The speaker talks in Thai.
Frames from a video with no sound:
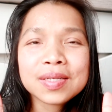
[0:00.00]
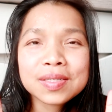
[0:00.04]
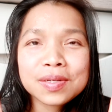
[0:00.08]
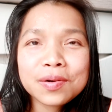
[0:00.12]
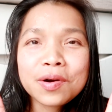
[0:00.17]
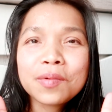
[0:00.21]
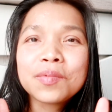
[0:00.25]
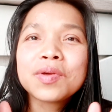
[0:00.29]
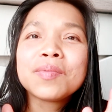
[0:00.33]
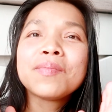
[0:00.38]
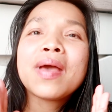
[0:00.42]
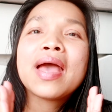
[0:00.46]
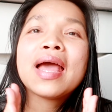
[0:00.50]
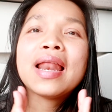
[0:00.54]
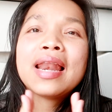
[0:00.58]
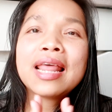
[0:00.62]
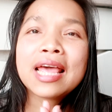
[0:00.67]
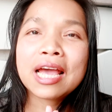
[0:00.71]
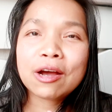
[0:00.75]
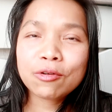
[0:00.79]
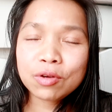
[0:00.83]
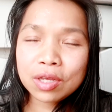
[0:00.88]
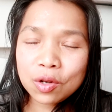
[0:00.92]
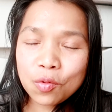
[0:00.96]
สำหรับอีแม่
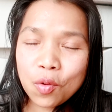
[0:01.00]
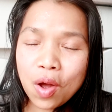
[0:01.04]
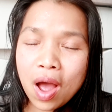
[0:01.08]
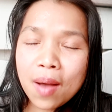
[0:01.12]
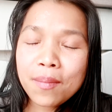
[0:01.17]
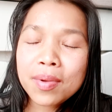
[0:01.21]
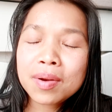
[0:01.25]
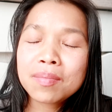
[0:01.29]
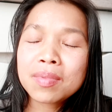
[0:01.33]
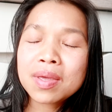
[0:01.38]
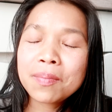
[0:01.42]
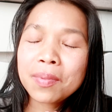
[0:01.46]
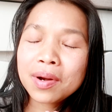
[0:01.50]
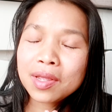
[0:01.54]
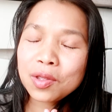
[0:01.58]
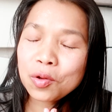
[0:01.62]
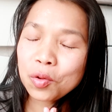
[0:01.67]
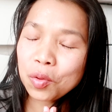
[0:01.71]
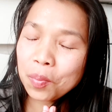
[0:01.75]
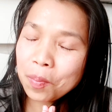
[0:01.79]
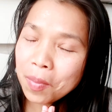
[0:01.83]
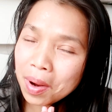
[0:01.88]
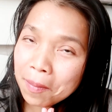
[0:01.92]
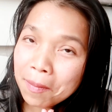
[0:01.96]
แล้วคิดว่ามันมีประ
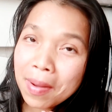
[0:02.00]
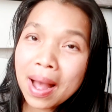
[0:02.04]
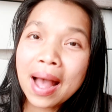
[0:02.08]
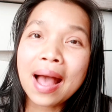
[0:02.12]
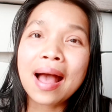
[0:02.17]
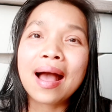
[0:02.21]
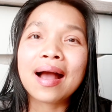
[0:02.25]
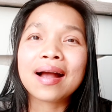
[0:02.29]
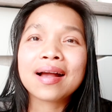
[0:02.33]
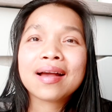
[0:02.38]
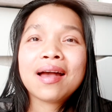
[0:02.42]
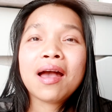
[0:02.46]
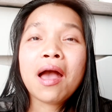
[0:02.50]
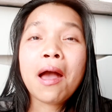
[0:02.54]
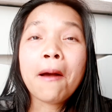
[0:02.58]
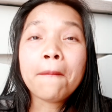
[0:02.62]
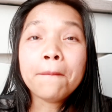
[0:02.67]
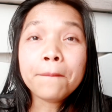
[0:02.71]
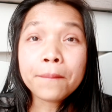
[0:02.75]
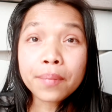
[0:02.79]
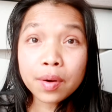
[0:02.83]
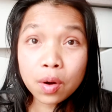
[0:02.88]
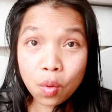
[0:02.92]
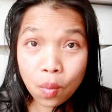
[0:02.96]
โยชน์มากๆค่ะ
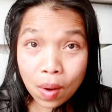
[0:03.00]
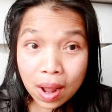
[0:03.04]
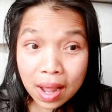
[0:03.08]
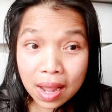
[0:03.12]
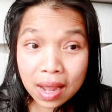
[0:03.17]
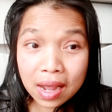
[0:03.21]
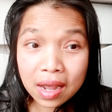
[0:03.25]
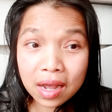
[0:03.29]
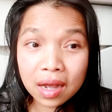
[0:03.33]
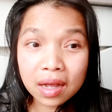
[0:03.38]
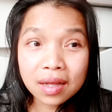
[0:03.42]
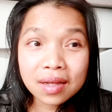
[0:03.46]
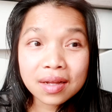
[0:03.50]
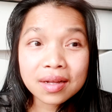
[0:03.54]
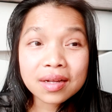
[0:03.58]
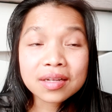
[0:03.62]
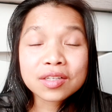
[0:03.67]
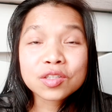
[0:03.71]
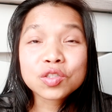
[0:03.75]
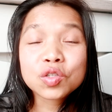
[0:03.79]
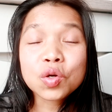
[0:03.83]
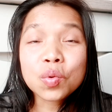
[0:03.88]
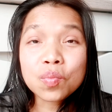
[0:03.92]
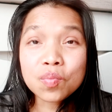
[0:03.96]
เพราะว่า
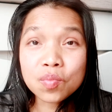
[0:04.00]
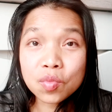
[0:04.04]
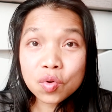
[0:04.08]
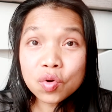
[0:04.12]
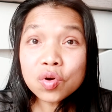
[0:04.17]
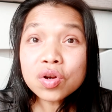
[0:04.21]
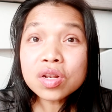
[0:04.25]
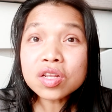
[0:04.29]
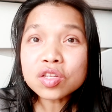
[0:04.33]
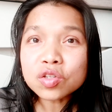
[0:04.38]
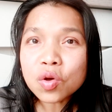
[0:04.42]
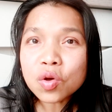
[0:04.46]
สมมุ